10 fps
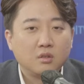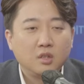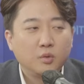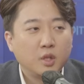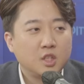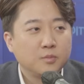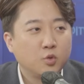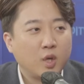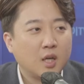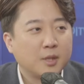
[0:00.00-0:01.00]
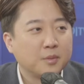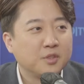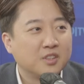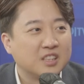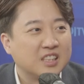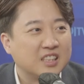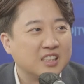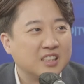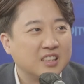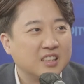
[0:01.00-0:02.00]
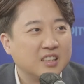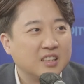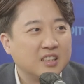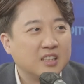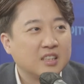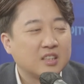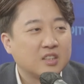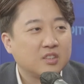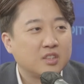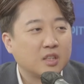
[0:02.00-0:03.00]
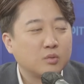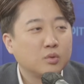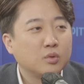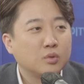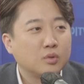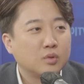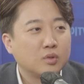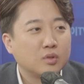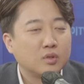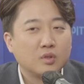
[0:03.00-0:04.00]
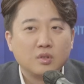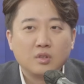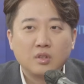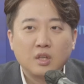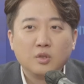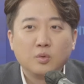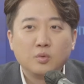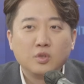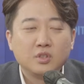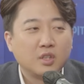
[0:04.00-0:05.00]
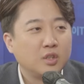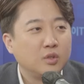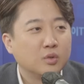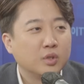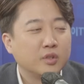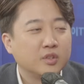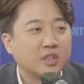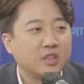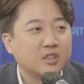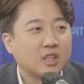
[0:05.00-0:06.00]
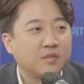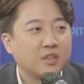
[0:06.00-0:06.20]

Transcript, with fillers: 이 횟집은 회가 맛없는 거다. 음... 그건 자꾸 한동훈 위원장, 인요한 위원장 이런 사람들